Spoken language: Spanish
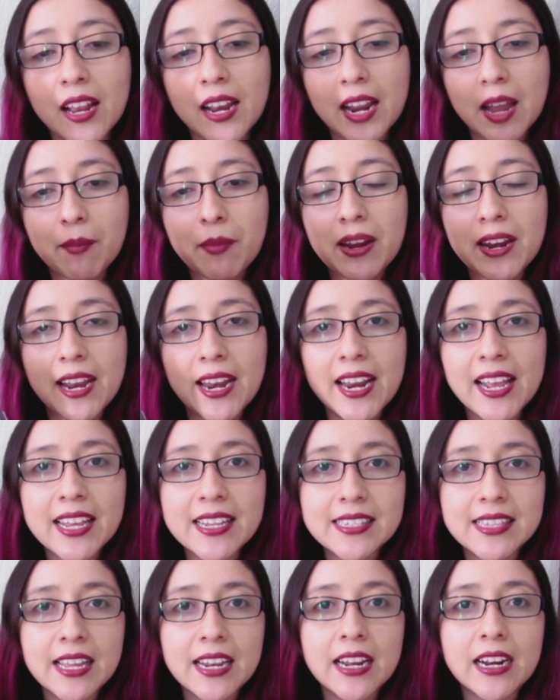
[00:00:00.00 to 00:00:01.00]
La manera en que
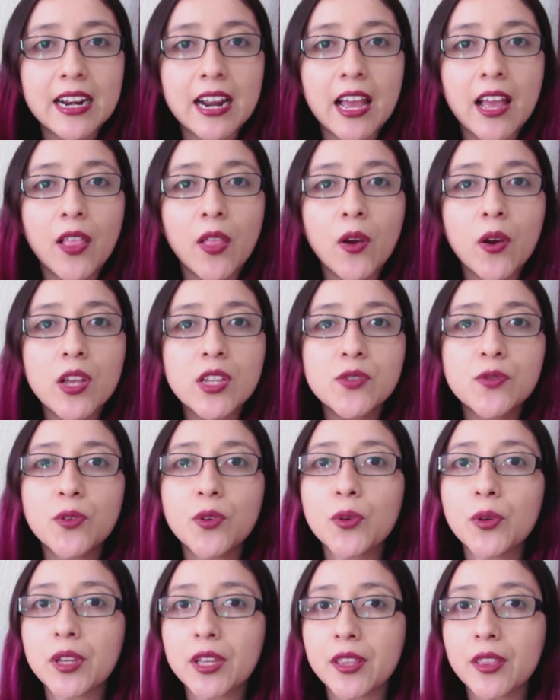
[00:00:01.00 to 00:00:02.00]
está narrado es
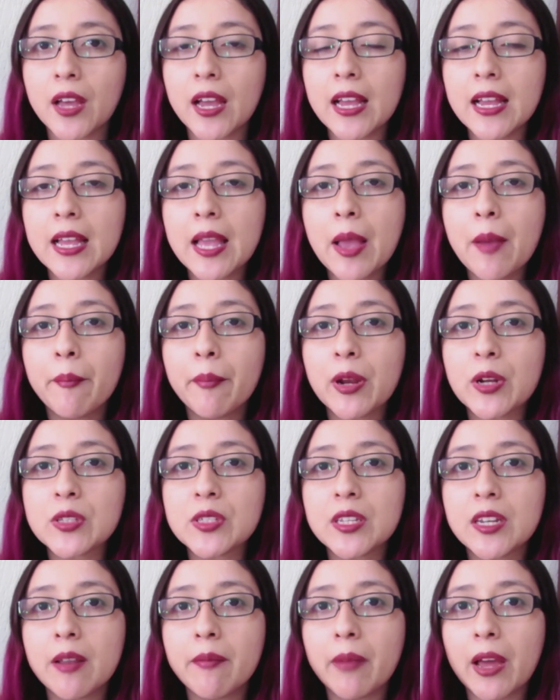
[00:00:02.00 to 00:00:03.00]
fluida, pero
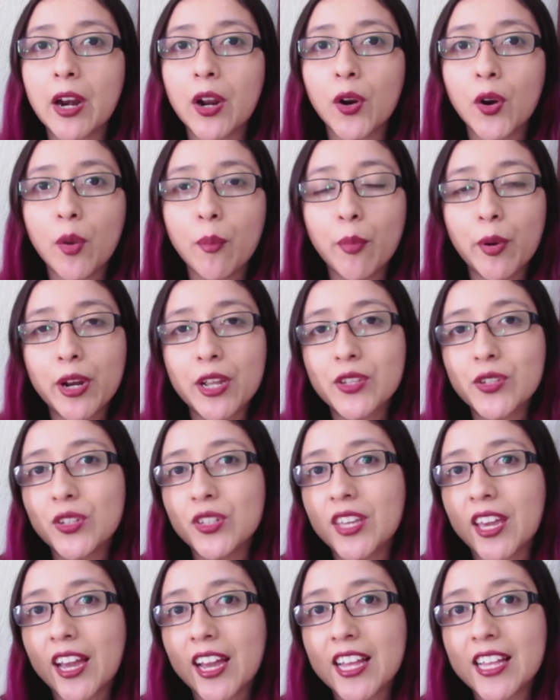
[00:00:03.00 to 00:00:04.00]
sin embargo no por eso
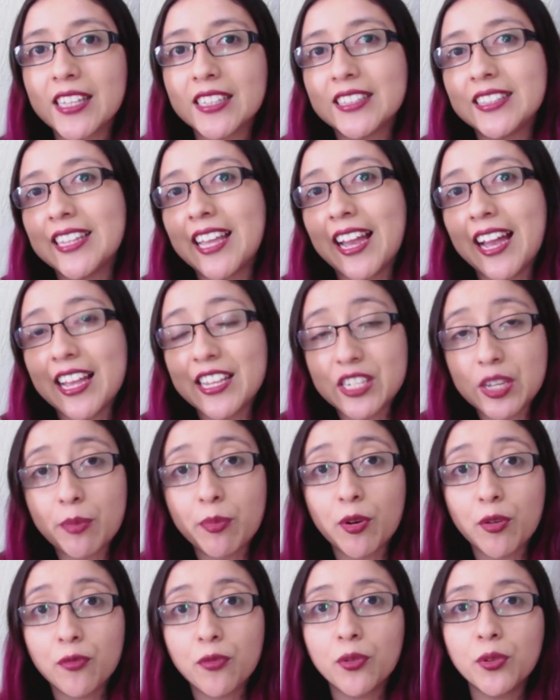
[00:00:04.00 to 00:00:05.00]
llega, deja de ser
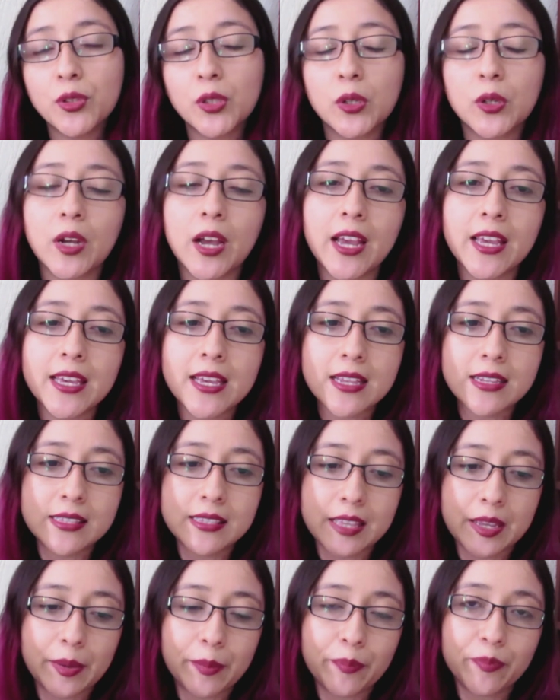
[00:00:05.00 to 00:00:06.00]
profundo. Hay
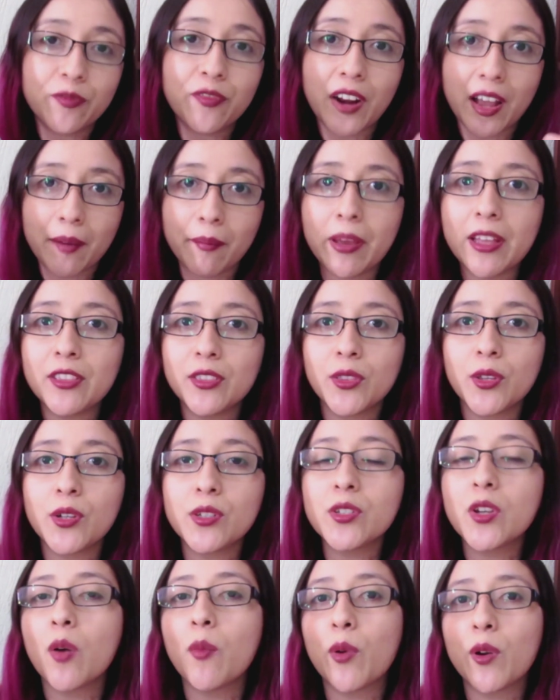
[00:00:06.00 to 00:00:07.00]
este,
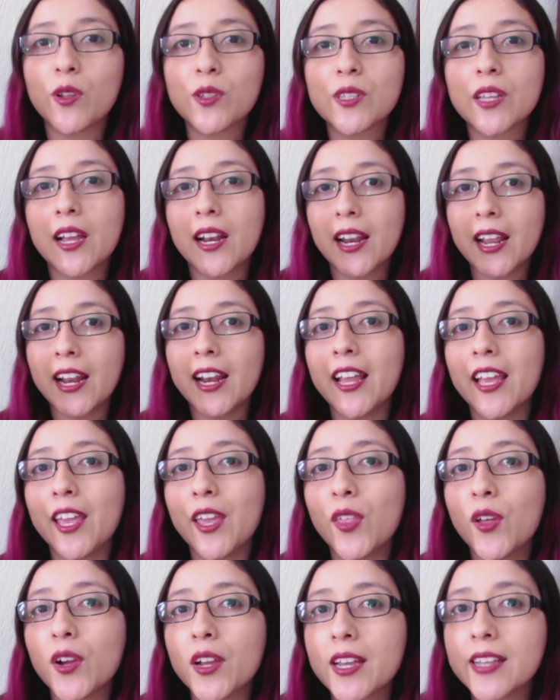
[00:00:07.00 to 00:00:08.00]
fragmentos como los que le he
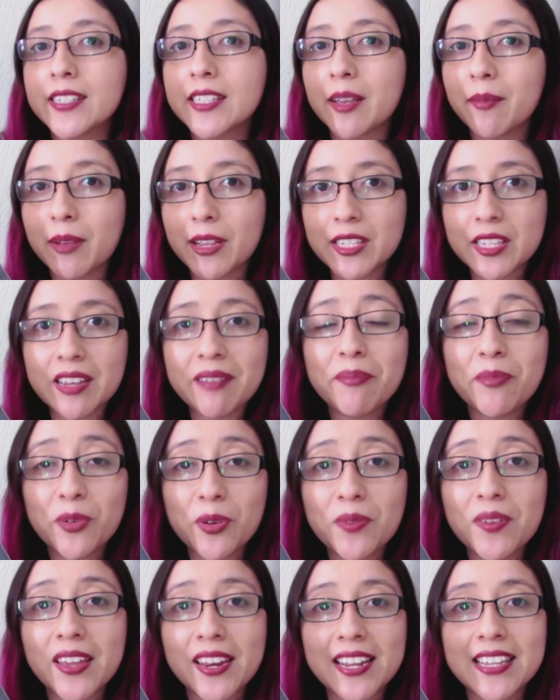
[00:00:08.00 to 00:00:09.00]
leído que se me hacen
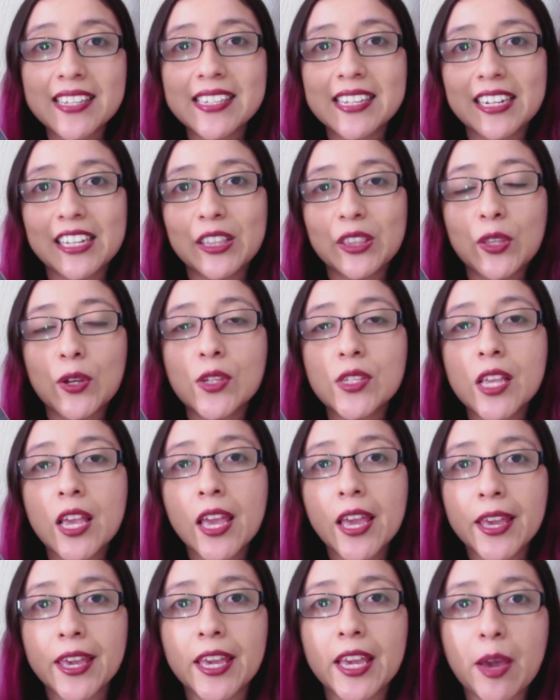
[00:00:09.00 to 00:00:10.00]
muy bien escritos
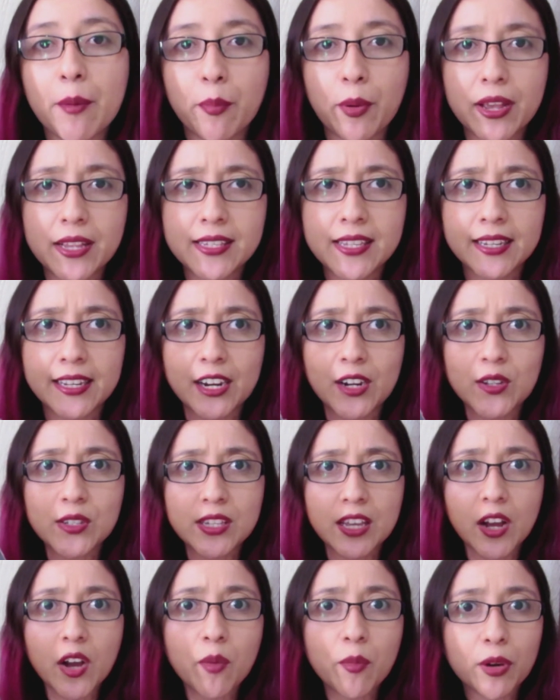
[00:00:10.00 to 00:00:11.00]
y que puede ser que no
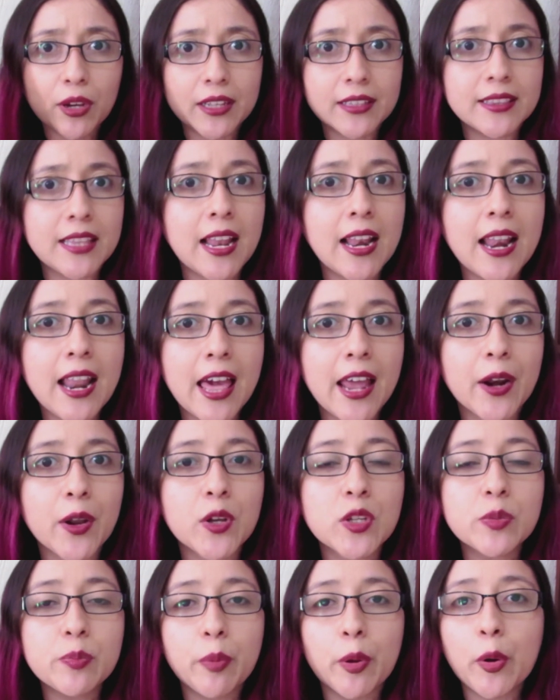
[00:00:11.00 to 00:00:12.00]
sean como que tan
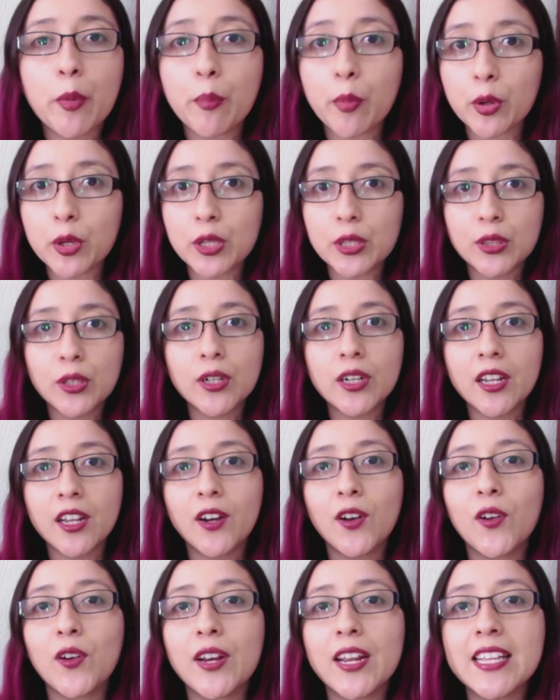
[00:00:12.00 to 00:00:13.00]
largos, pero en poquitos
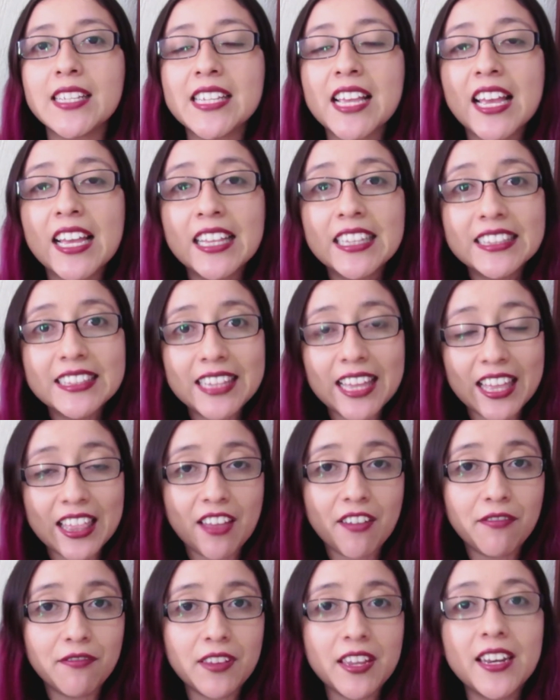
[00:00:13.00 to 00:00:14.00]
renglones te
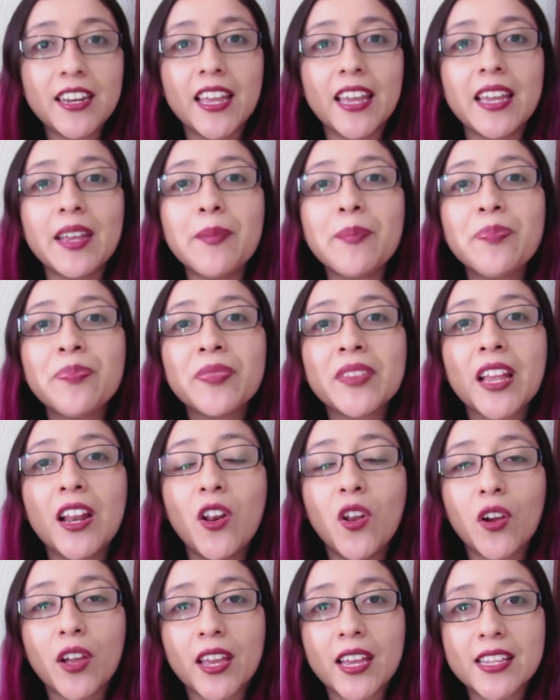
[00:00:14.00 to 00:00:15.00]
define
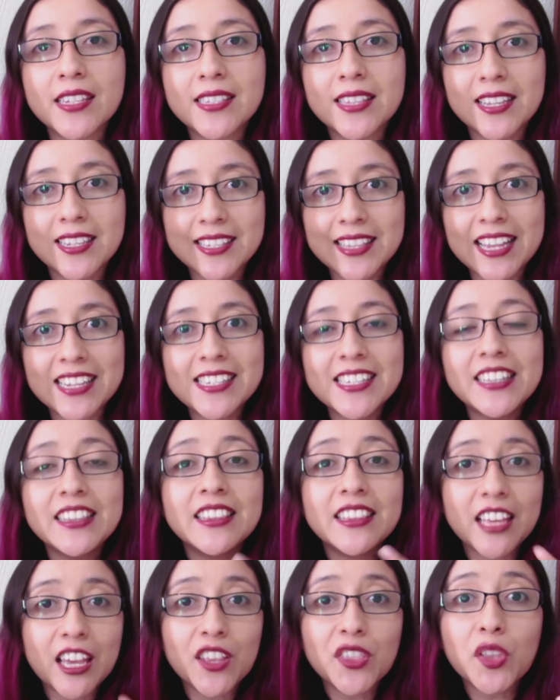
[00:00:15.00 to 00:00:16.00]
lo que este, está
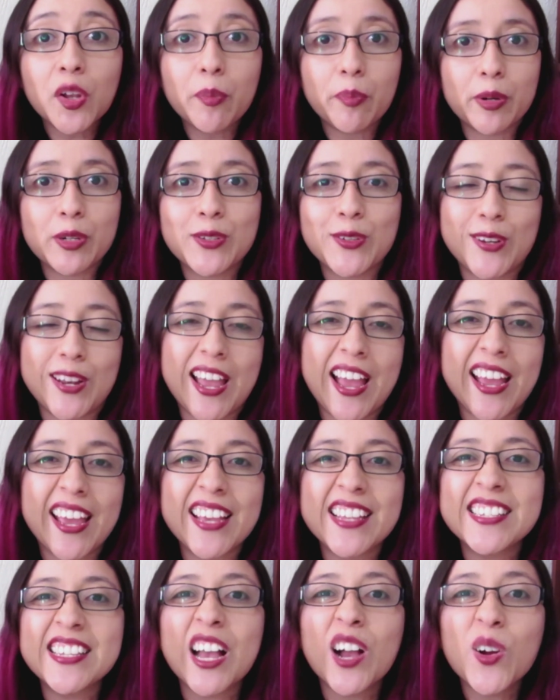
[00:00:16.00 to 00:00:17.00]
sintiendo el
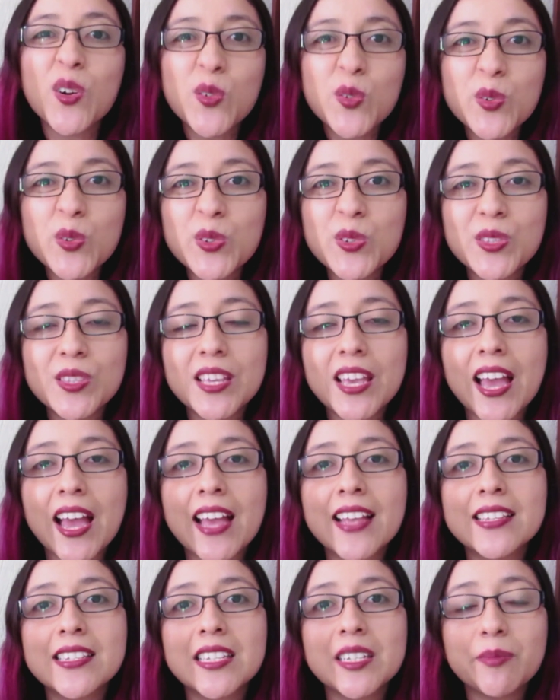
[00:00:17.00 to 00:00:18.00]
personaje, esa
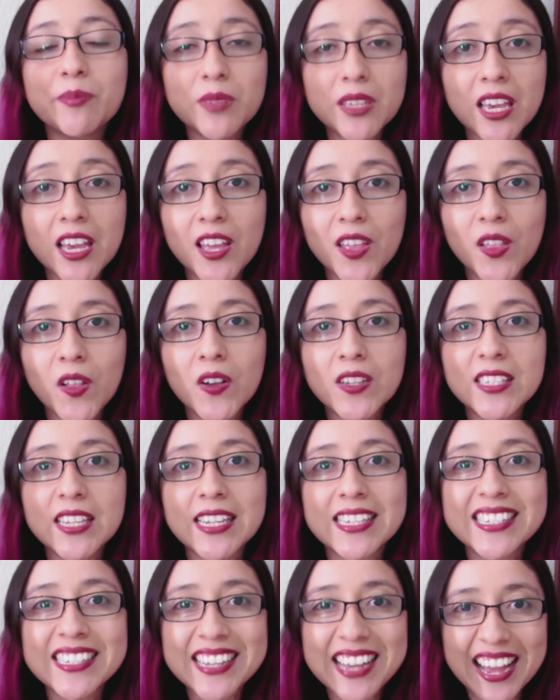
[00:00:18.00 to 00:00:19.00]
angustia, ese miedo,
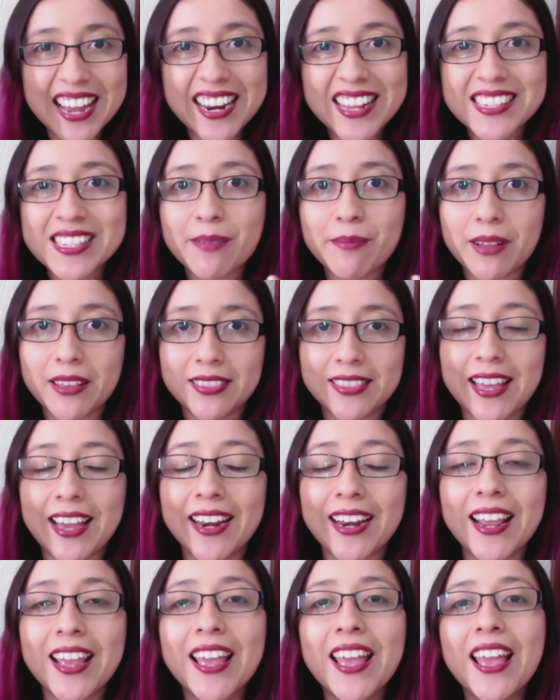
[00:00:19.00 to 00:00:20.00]
esas ganas de
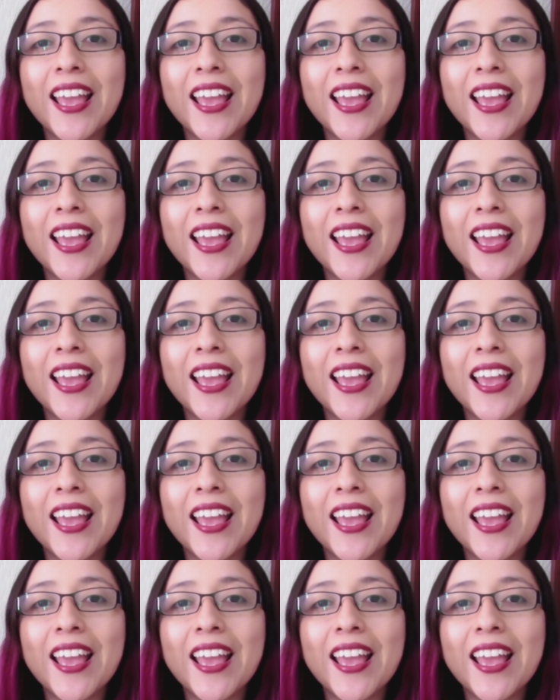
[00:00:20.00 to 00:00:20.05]
matar.